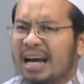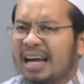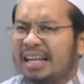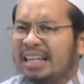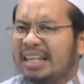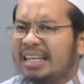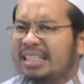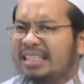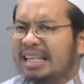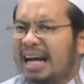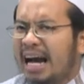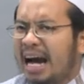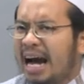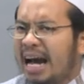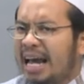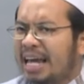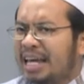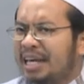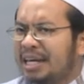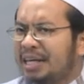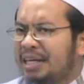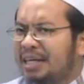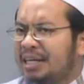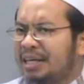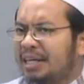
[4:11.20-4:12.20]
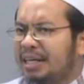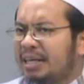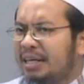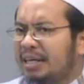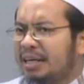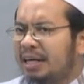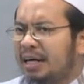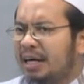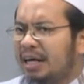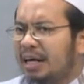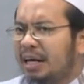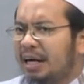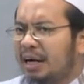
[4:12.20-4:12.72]
ที่จะให้
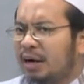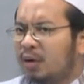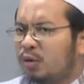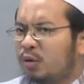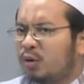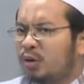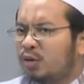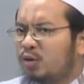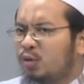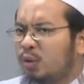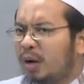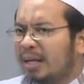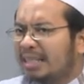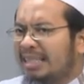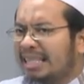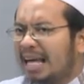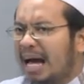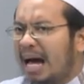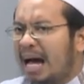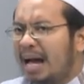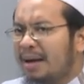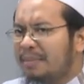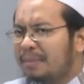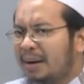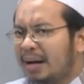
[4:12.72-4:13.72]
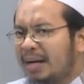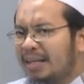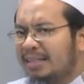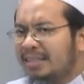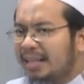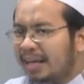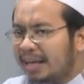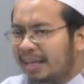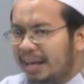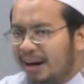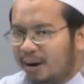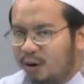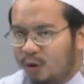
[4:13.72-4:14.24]
คุณทวดตายไป
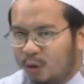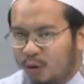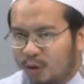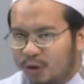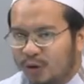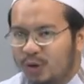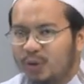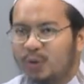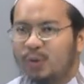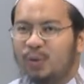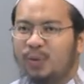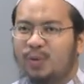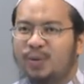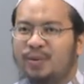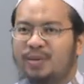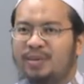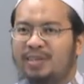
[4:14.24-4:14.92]
แต่ยังคงอยู่